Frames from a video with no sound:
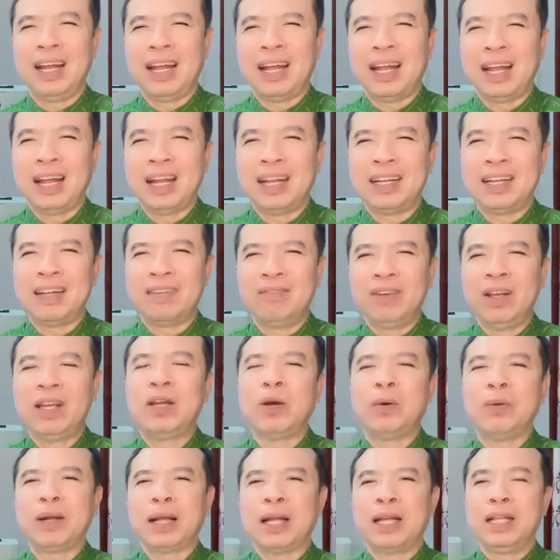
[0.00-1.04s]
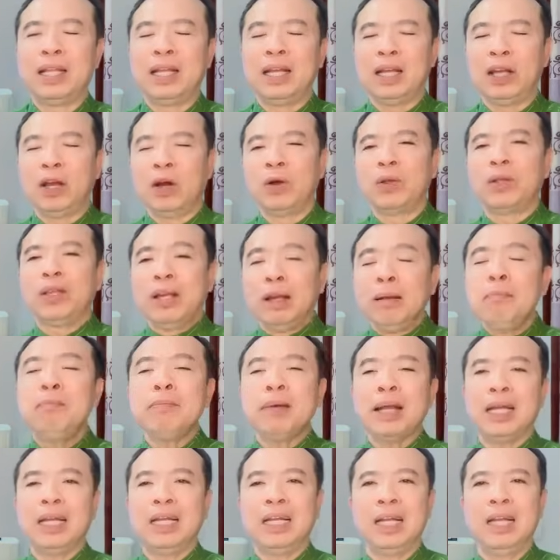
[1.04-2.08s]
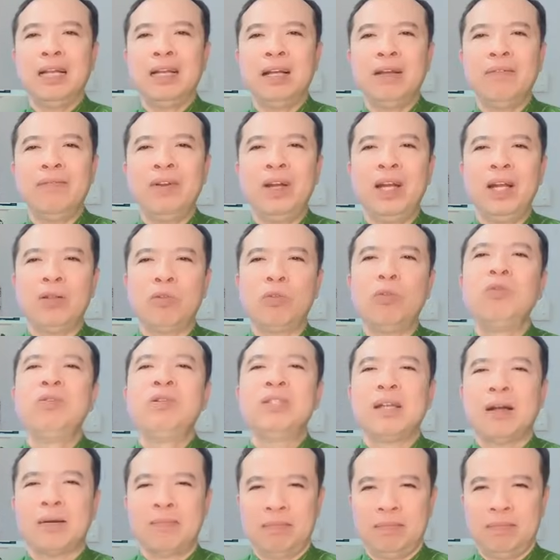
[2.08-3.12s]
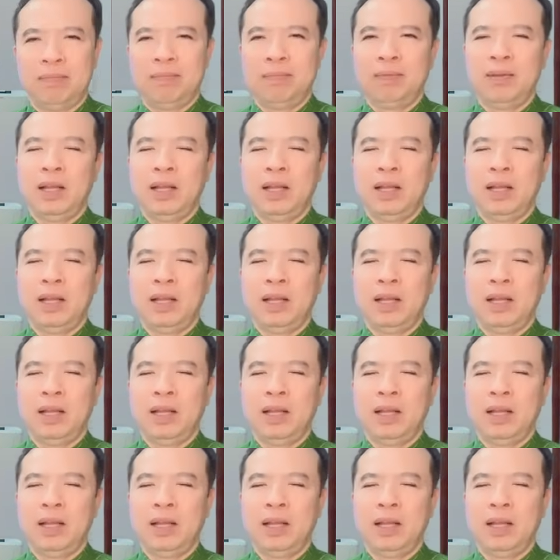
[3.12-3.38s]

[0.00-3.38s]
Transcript: tức là với câu này thì họ nhấn mạnh đến cái vấn đề tôn trọng